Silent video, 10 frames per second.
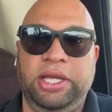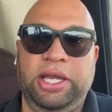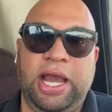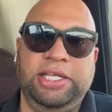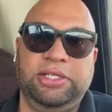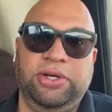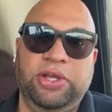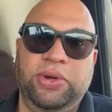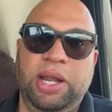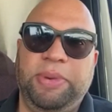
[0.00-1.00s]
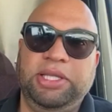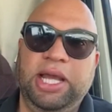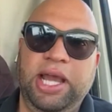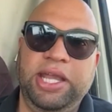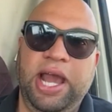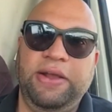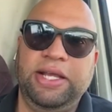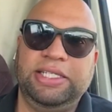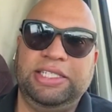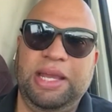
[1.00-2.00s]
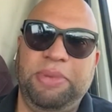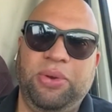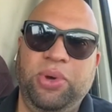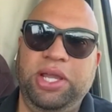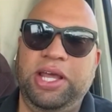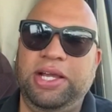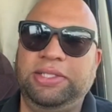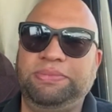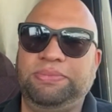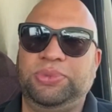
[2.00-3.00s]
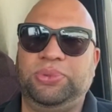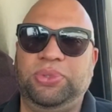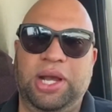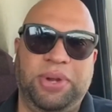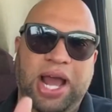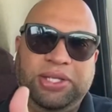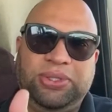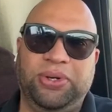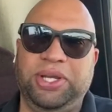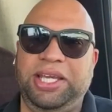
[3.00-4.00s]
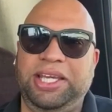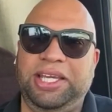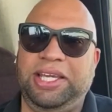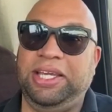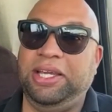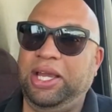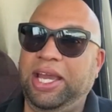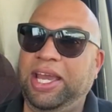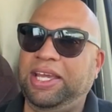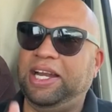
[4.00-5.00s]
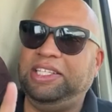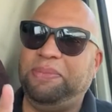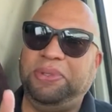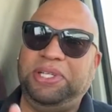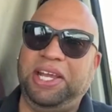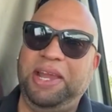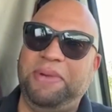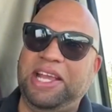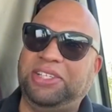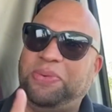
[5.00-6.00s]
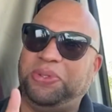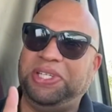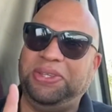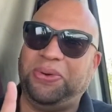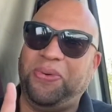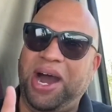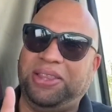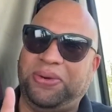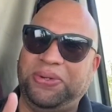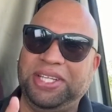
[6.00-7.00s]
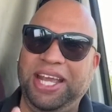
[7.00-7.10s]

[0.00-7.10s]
Ahí se lo dejo en la pantalla, se me cuidan, un abrazo y hey, gracias por seguirme, ya somos 104.